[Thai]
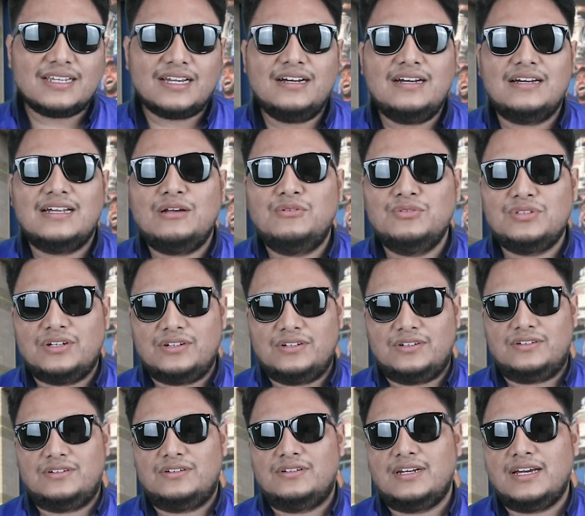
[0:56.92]
ก็เล่าต่อ
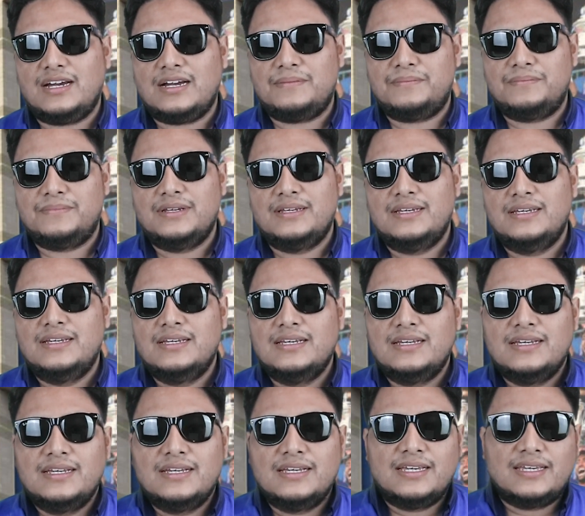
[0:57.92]
นะครับ
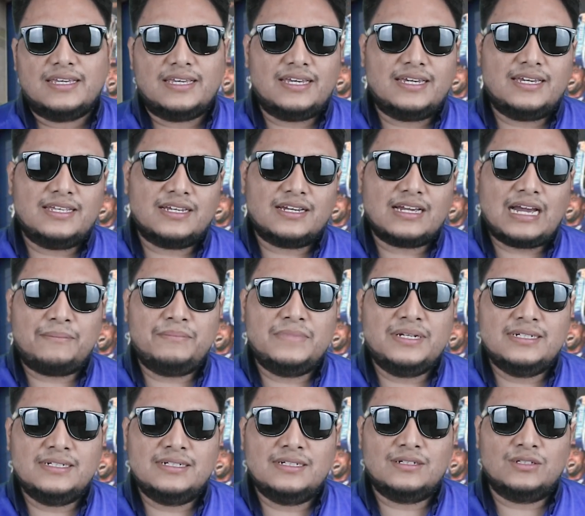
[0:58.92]
อีกกิจกรรม
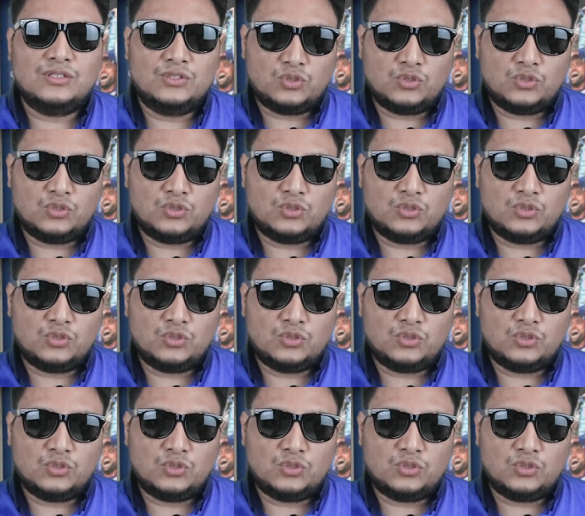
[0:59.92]
หนึ่ง